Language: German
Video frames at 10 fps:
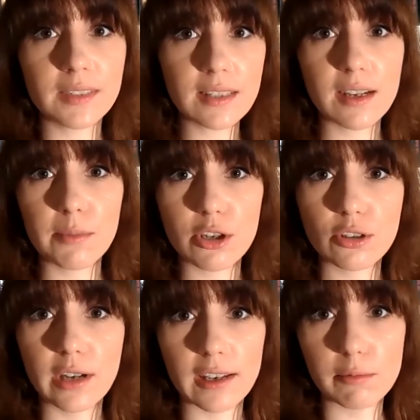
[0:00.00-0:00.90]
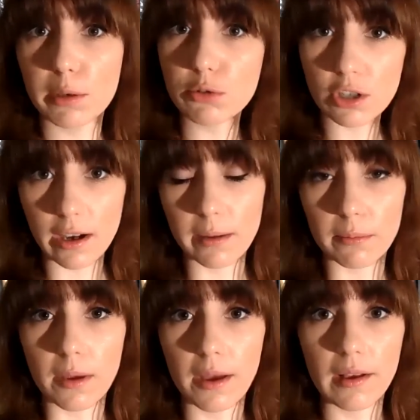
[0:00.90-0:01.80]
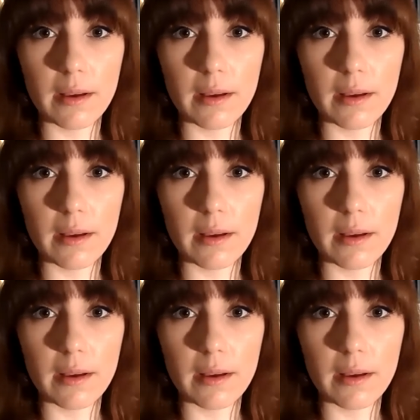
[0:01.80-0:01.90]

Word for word: das kann man schon gar nicht mehr beschreiben.